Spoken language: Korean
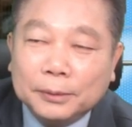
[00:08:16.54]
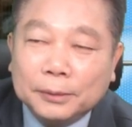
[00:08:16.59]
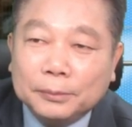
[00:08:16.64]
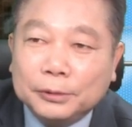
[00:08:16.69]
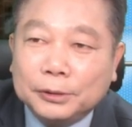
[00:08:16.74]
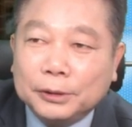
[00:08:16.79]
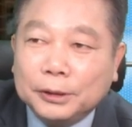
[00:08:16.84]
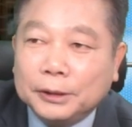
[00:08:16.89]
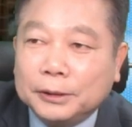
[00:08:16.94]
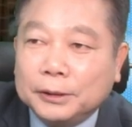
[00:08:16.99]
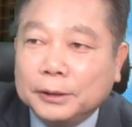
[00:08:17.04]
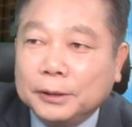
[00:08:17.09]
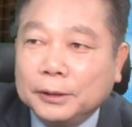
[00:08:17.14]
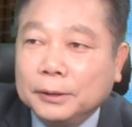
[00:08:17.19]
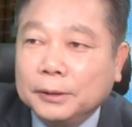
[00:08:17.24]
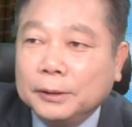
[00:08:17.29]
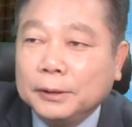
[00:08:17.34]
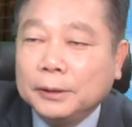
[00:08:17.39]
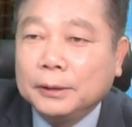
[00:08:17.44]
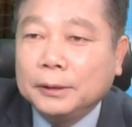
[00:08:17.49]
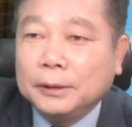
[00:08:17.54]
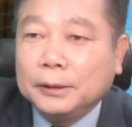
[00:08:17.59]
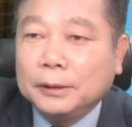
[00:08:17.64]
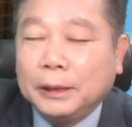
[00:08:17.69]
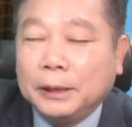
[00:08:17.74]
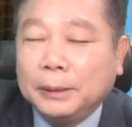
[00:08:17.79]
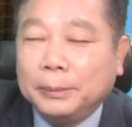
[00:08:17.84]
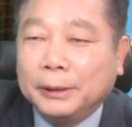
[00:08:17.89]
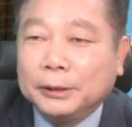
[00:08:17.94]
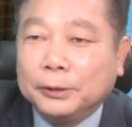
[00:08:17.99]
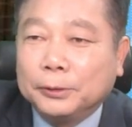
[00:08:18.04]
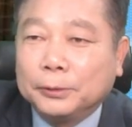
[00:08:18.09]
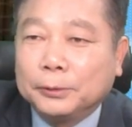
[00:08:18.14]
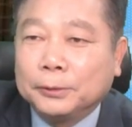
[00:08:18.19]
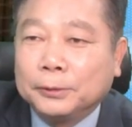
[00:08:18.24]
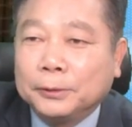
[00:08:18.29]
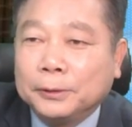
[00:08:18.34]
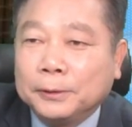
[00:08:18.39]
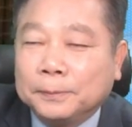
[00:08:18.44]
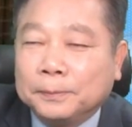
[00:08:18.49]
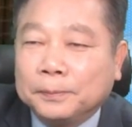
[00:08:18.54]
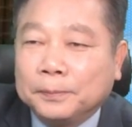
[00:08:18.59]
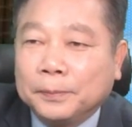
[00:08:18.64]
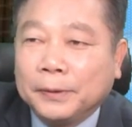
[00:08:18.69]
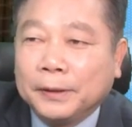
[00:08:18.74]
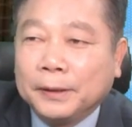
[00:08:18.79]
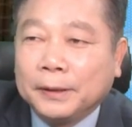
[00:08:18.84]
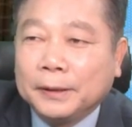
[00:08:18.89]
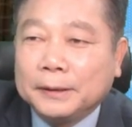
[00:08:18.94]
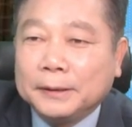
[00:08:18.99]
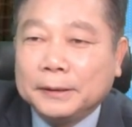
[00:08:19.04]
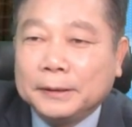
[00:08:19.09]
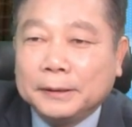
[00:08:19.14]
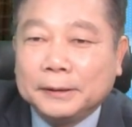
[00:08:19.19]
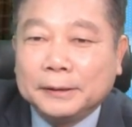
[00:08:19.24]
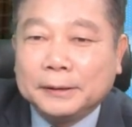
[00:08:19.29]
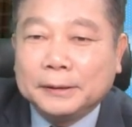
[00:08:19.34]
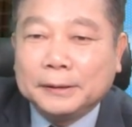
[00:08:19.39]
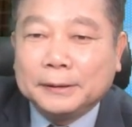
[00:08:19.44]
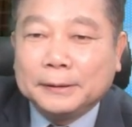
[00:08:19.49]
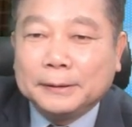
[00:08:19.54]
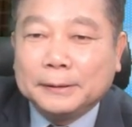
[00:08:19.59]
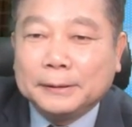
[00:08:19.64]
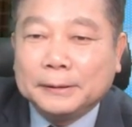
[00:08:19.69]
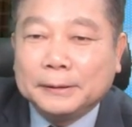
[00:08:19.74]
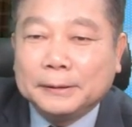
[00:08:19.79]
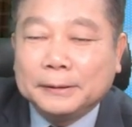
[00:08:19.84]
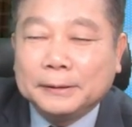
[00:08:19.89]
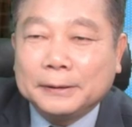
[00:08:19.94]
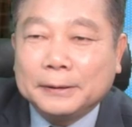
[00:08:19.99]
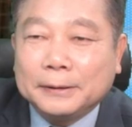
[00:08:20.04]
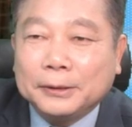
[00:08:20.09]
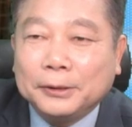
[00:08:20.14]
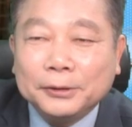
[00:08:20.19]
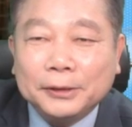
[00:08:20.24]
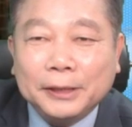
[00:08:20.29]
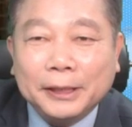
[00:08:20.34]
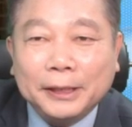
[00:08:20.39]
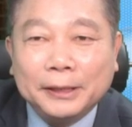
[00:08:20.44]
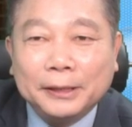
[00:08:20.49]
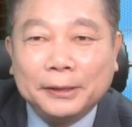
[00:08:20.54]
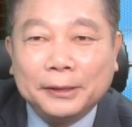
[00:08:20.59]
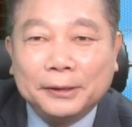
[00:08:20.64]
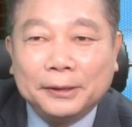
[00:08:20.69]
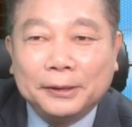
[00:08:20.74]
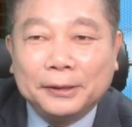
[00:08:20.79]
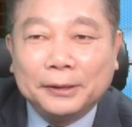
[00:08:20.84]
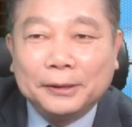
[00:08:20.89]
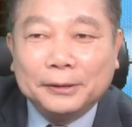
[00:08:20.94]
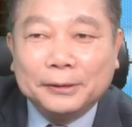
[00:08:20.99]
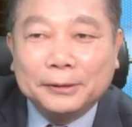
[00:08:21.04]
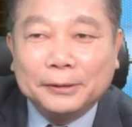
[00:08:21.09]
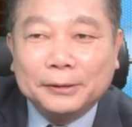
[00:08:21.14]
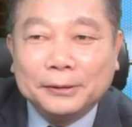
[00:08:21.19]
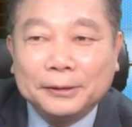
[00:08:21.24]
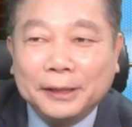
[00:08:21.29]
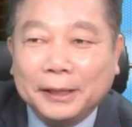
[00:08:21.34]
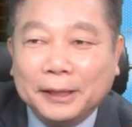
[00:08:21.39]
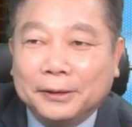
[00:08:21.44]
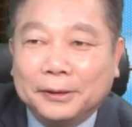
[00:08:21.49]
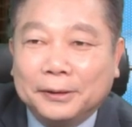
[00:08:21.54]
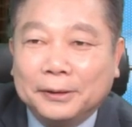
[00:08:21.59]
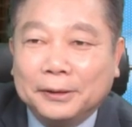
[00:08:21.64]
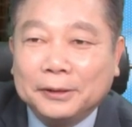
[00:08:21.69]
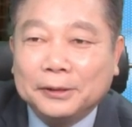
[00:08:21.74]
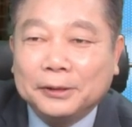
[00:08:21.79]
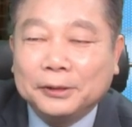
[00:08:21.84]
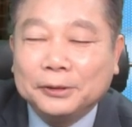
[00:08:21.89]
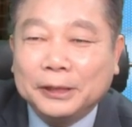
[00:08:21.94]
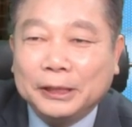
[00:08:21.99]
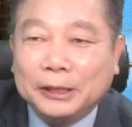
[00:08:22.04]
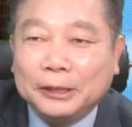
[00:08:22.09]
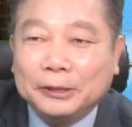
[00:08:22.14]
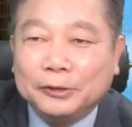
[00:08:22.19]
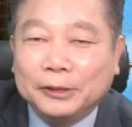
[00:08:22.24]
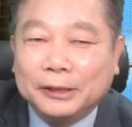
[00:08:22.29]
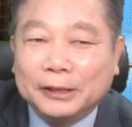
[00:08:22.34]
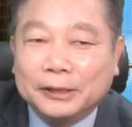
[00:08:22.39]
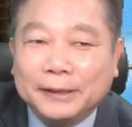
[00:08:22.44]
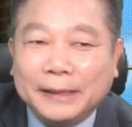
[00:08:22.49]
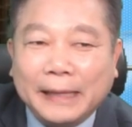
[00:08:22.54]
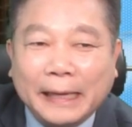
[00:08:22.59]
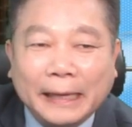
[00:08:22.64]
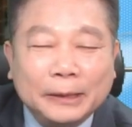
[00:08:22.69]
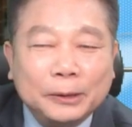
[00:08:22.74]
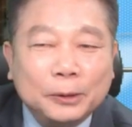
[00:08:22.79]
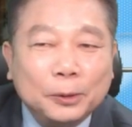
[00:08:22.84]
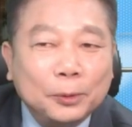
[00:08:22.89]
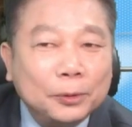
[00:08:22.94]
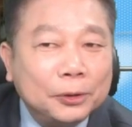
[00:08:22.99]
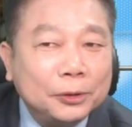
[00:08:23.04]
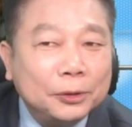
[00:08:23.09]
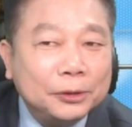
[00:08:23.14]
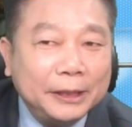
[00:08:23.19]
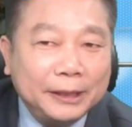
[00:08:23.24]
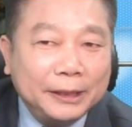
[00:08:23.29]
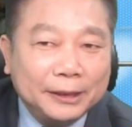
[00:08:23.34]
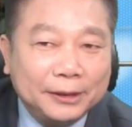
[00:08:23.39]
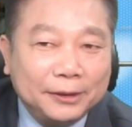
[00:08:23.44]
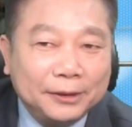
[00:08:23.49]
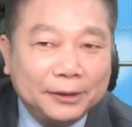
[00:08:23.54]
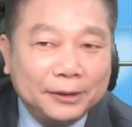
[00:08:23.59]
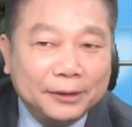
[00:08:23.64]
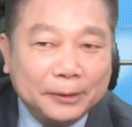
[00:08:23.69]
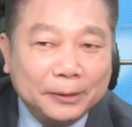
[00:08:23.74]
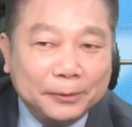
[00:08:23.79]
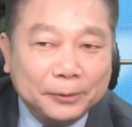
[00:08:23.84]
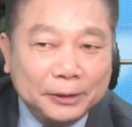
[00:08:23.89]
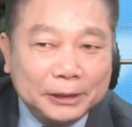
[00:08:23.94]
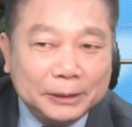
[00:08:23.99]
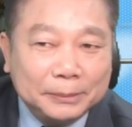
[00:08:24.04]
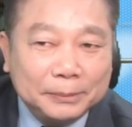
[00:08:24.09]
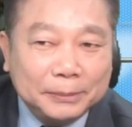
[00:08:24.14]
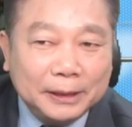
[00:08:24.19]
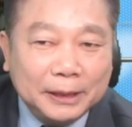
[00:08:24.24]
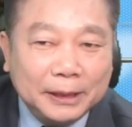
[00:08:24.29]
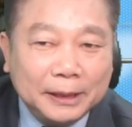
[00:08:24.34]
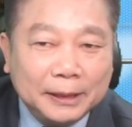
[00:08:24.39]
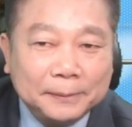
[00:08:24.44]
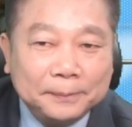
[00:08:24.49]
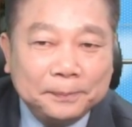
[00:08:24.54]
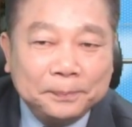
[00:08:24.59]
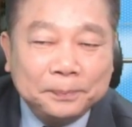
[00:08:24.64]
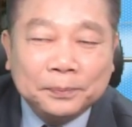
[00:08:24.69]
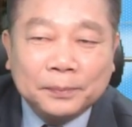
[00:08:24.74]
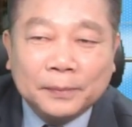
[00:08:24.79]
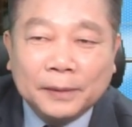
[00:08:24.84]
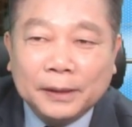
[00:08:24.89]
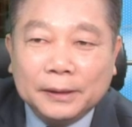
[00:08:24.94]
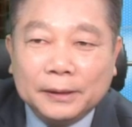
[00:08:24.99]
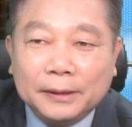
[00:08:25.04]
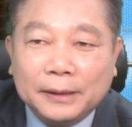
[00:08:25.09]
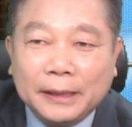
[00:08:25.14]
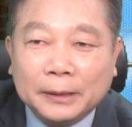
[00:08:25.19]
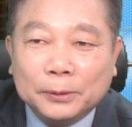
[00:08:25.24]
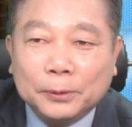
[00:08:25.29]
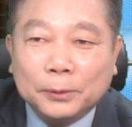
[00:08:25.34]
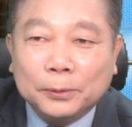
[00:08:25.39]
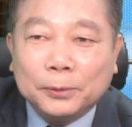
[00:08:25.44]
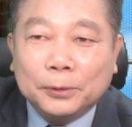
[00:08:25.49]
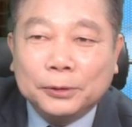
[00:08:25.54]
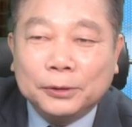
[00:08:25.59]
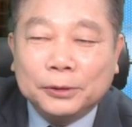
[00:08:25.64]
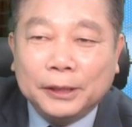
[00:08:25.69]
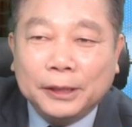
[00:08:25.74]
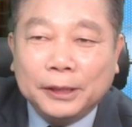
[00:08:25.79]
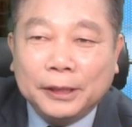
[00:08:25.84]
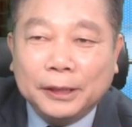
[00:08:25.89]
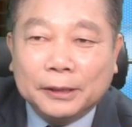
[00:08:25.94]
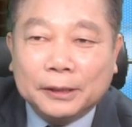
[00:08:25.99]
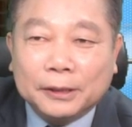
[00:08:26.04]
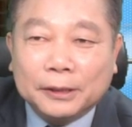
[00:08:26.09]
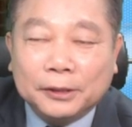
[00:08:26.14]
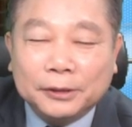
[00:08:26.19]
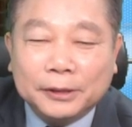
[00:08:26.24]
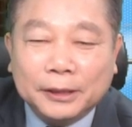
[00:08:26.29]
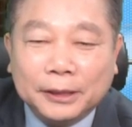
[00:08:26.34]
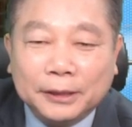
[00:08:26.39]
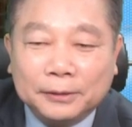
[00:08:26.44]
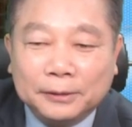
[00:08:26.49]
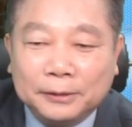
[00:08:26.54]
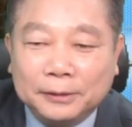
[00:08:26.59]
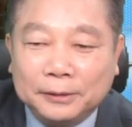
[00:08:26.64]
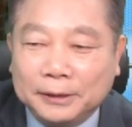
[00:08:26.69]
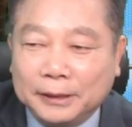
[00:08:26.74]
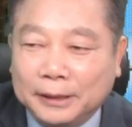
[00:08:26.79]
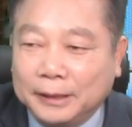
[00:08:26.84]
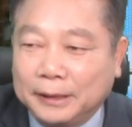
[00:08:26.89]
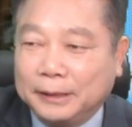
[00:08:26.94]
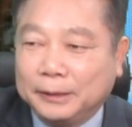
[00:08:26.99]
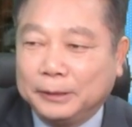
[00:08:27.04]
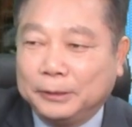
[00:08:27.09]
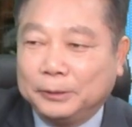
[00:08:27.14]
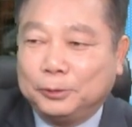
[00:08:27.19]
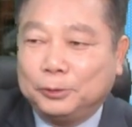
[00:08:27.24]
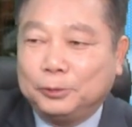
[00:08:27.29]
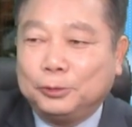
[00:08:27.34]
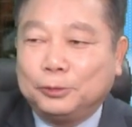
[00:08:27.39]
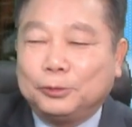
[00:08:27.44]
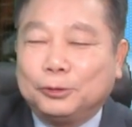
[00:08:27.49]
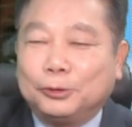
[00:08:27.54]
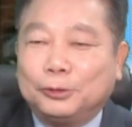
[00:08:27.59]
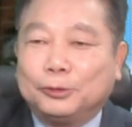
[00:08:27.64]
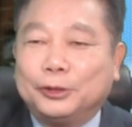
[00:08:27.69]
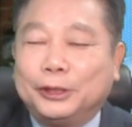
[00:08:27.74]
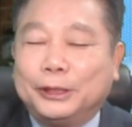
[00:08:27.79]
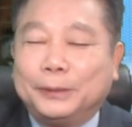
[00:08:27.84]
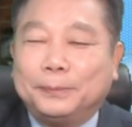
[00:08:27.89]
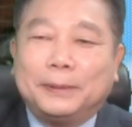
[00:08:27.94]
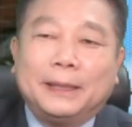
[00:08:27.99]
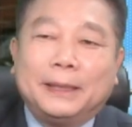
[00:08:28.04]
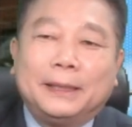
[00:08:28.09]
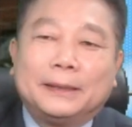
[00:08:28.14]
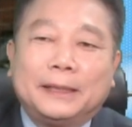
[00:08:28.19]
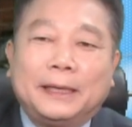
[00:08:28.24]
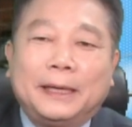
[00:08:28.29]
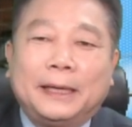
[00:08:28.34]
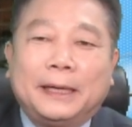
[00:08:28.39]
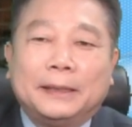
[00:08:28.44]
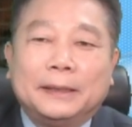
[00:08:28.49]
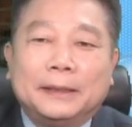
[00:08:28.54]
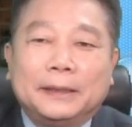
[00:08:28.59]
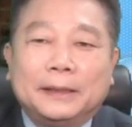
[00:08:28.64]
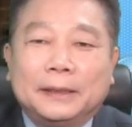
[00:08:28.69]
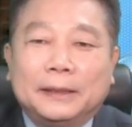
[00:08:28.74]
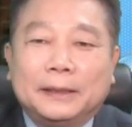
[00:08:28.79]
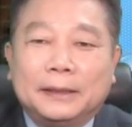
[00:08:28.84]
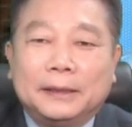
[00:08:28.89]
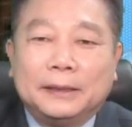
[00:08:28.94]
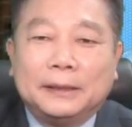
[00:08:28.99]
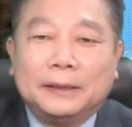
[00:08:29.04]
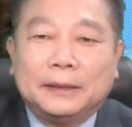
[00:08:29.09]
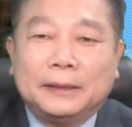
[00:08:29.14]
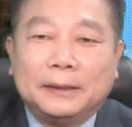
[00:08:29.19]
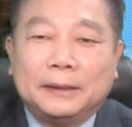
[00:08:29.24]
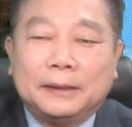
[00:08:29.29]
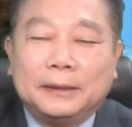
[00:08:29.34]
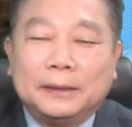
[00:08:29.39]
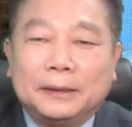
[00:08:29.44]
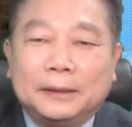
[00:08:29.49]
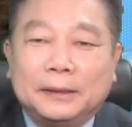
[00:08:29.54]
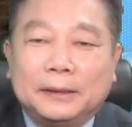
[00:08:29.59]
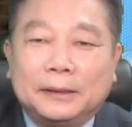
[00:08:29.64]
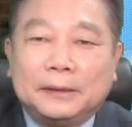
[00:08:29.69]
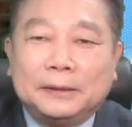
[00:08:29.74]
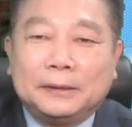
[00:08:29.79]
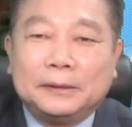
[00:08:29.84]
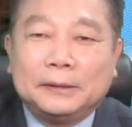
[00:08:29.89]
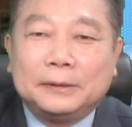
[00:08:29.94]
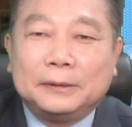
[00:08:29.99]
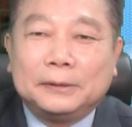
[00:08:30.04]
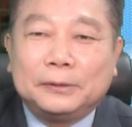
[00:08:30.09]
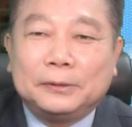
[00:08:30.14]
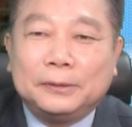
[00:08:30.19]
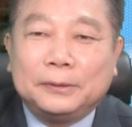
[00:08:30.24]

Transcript: 붙어 있죠. 일반적으로는 그 컨테이너인데요, 컨테이너 중에서 냉동 컨테이너라고 있습니다. 냉동 컨테이, 컨테이너는 이제 수출 수입할 때 그